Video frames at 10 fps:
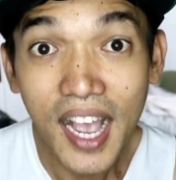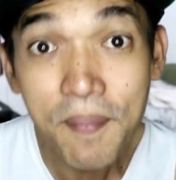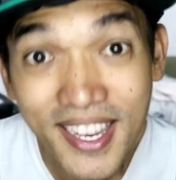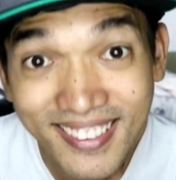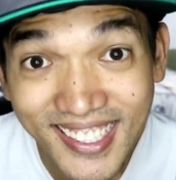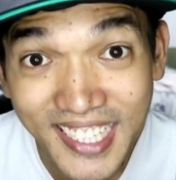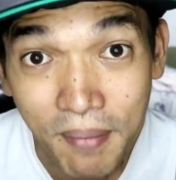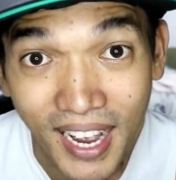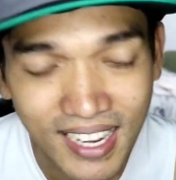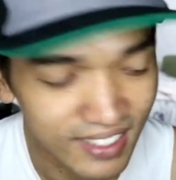Amazing, di
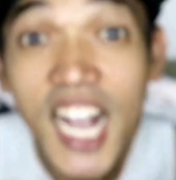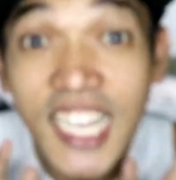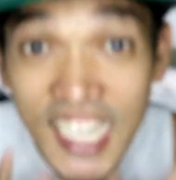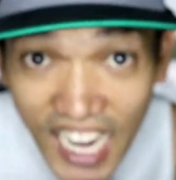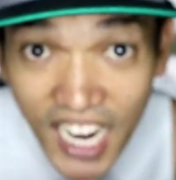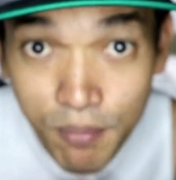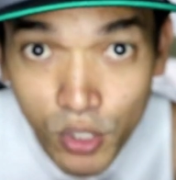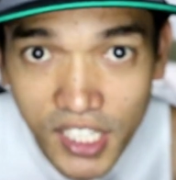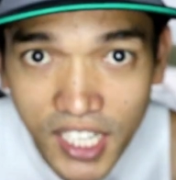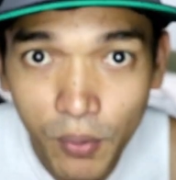ba? Ang kailangan mo
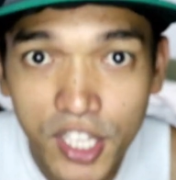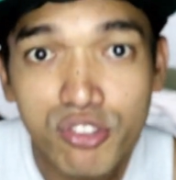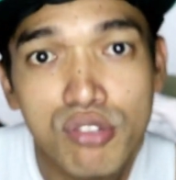lang gawin,